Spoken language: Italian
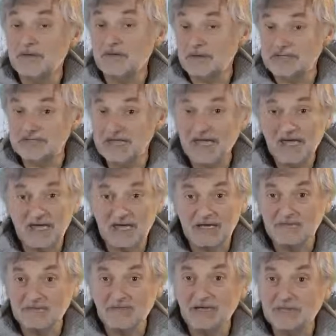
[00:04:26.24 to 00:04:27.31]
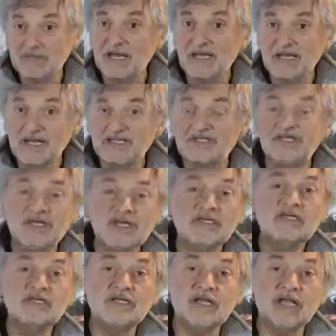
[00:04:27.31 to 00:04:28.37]
E questa è una bella
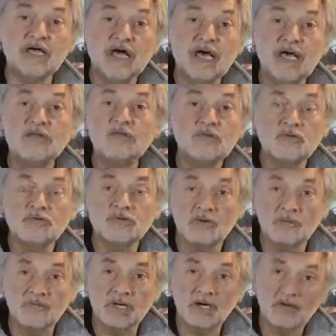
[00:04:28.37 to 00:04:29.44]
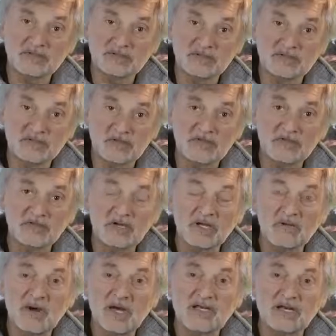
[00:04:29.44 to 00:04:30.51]
ciliegina. È tutto per oggi per quanto
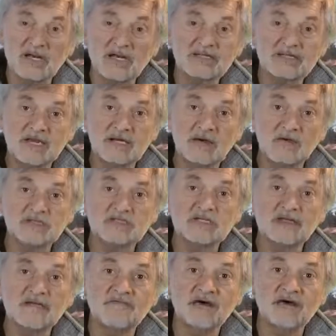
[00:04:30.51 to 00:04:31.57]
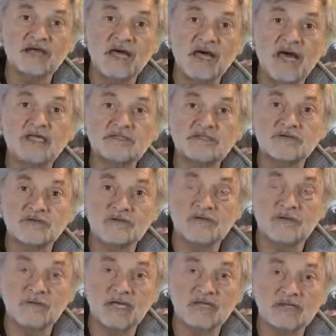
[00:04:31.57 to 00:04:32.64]
riguarda le tre cose da fare
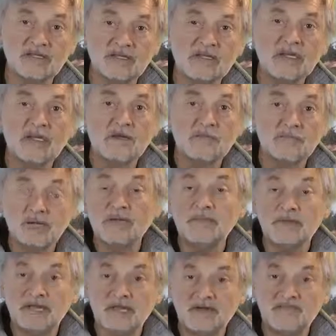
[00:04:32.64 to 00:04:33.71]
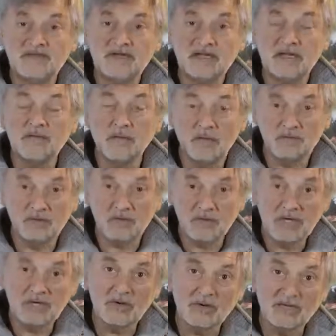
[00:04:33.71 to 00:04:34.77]
assolutamente prima della fine del mondo
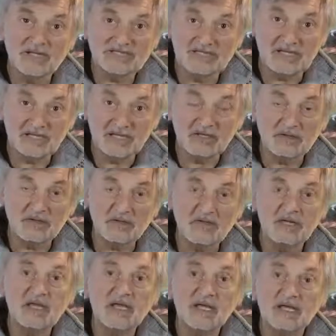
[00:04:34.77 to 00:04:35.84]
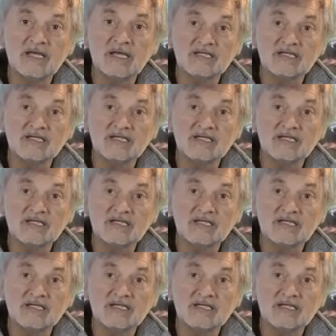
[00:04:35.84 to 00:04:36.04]
in Gorizia e dintorni.